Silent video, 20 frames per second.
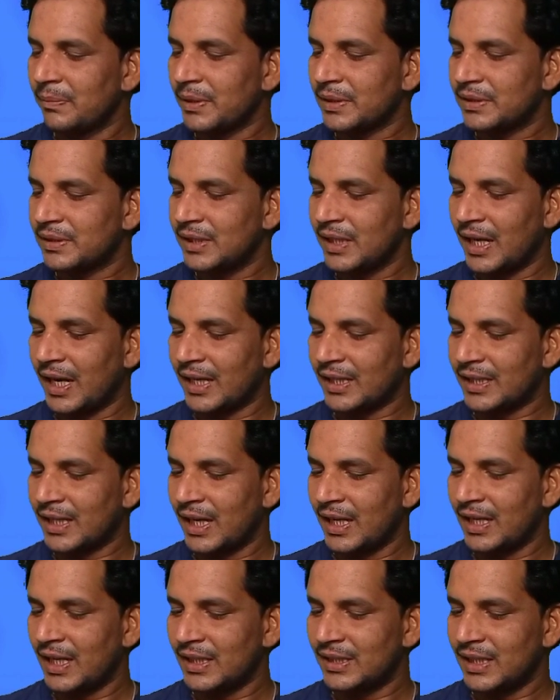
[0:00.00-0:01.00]
पद से
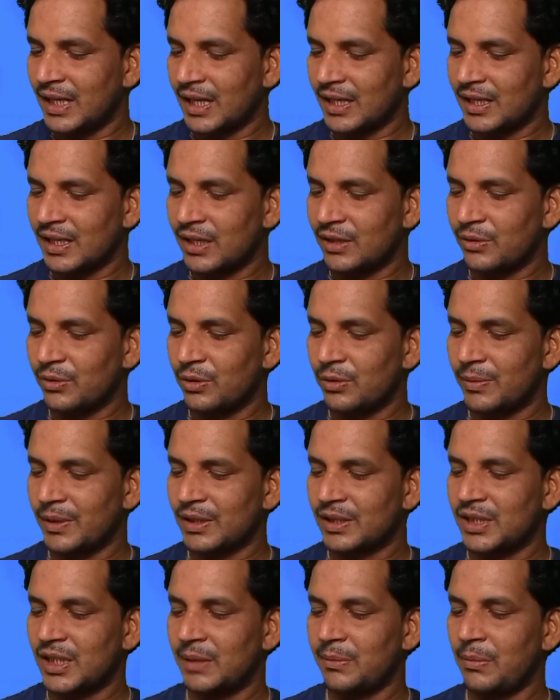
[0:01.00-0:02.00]
हटाया जाकर
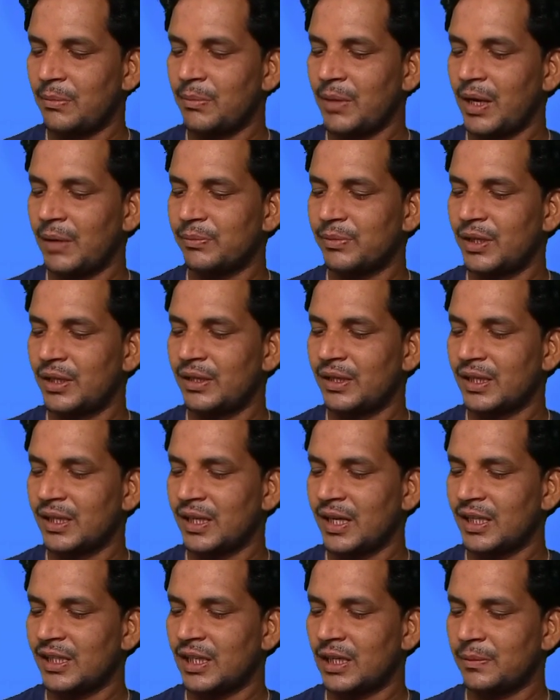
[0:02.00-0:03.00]
गुणवत्ता एवं मापदंड
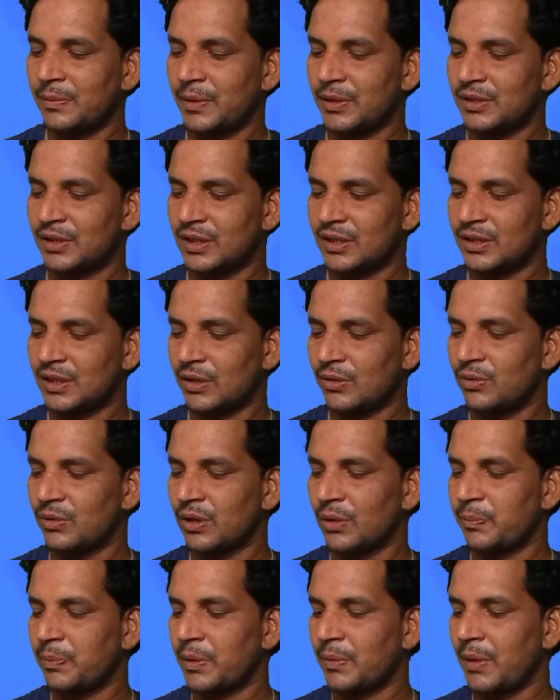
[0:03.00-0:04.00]
के आधार पर शिक्षकों
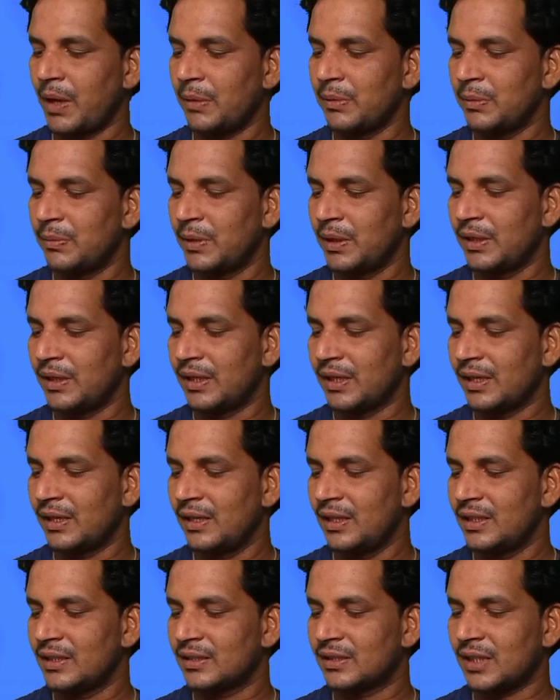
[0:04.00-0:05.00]
की प्रभावी बनने
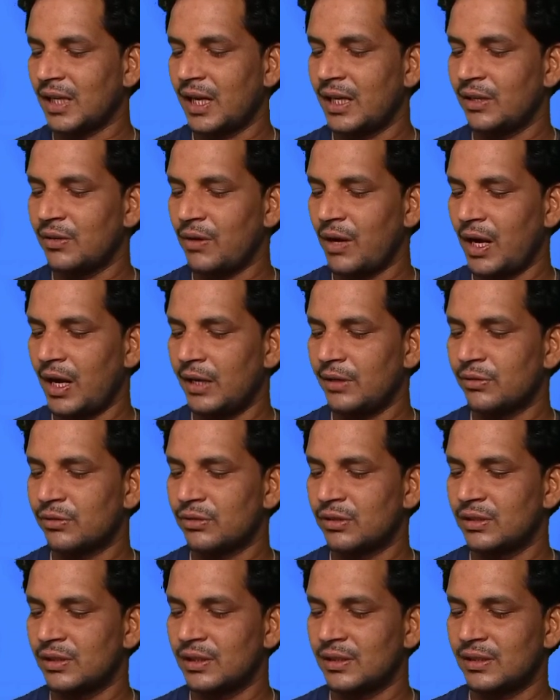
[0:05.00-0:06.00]
के लिए सहायक
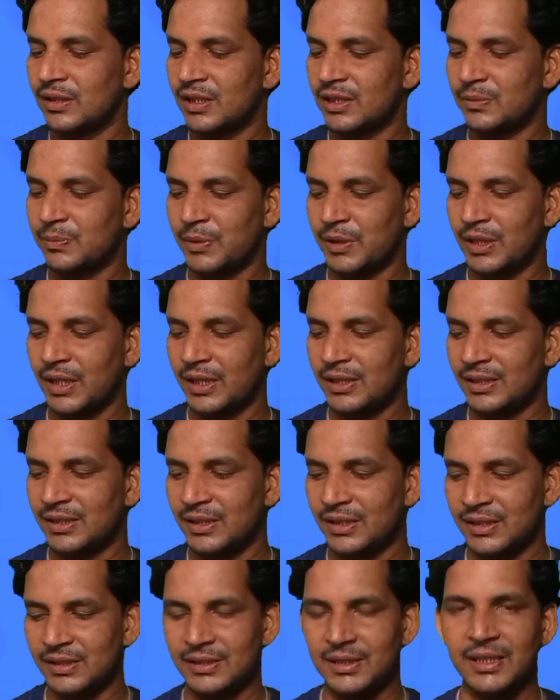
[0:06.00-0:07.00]
आयुक्त निर्देश प्रदान
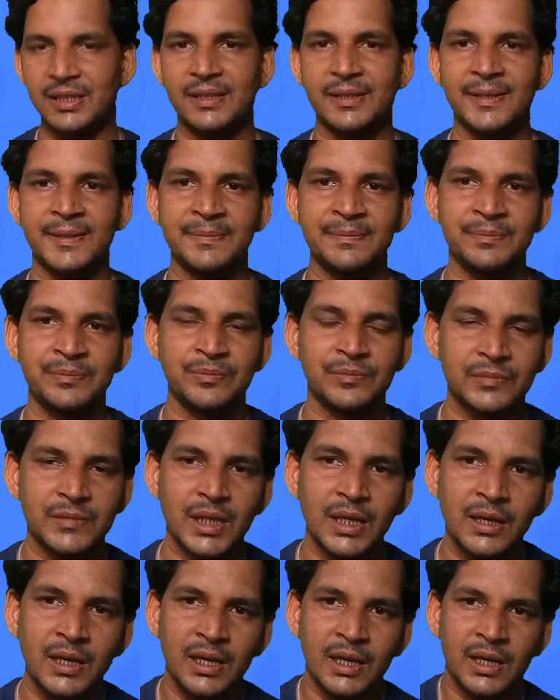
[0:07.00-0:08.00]
किए जाएंगे
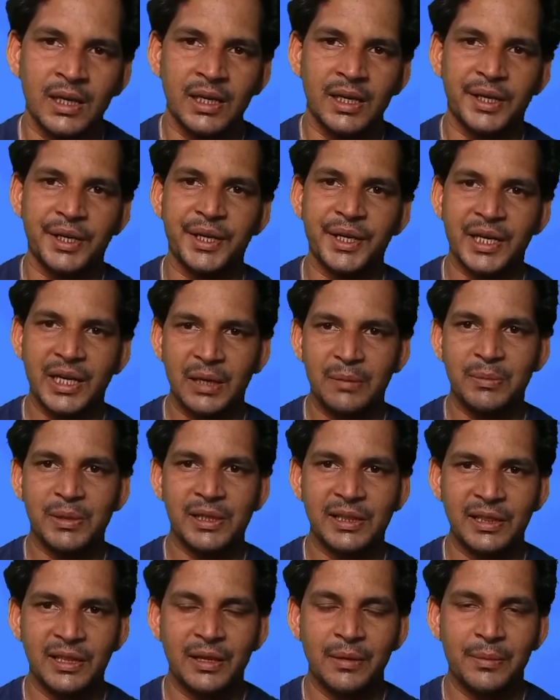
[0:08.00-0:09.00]
इनका
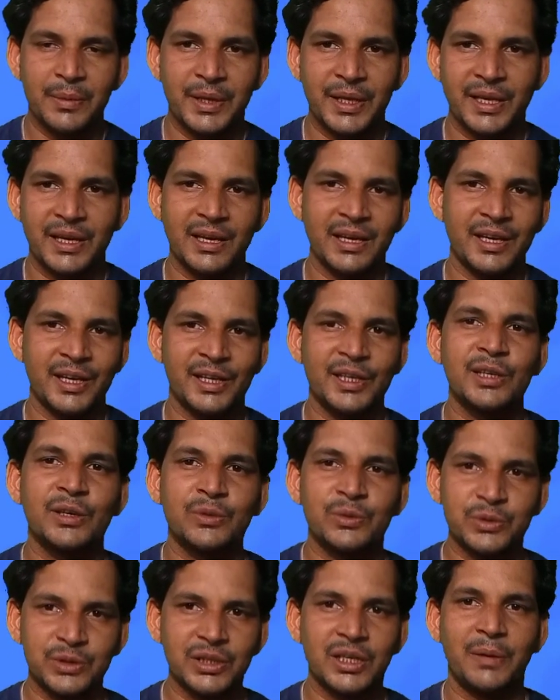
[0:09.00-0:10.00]
मतलब यह है कि
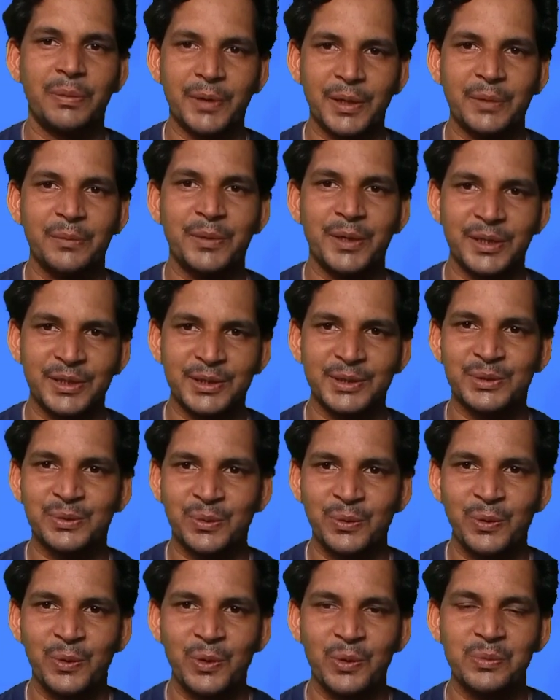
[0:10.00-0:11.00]
कुछ गवर्नमेंट
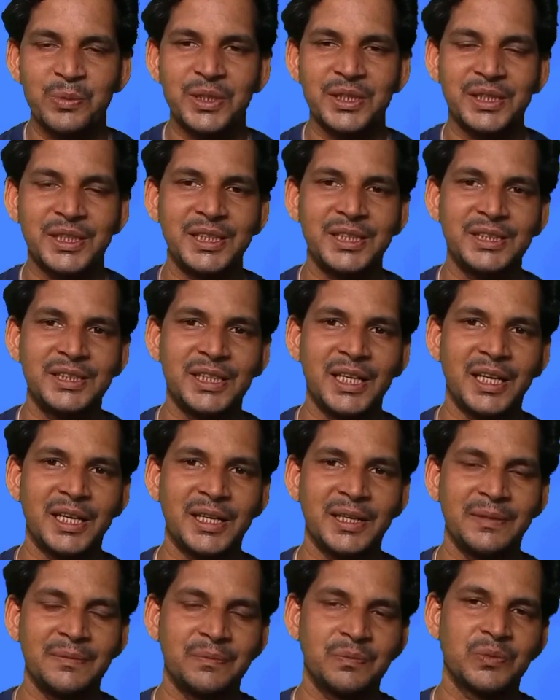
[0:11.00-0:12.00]
स्कूलों में टीचर
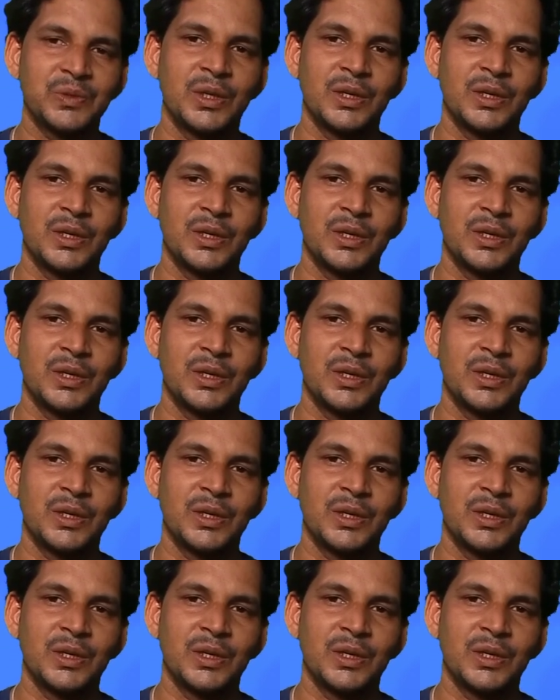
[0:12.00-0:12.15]
हैं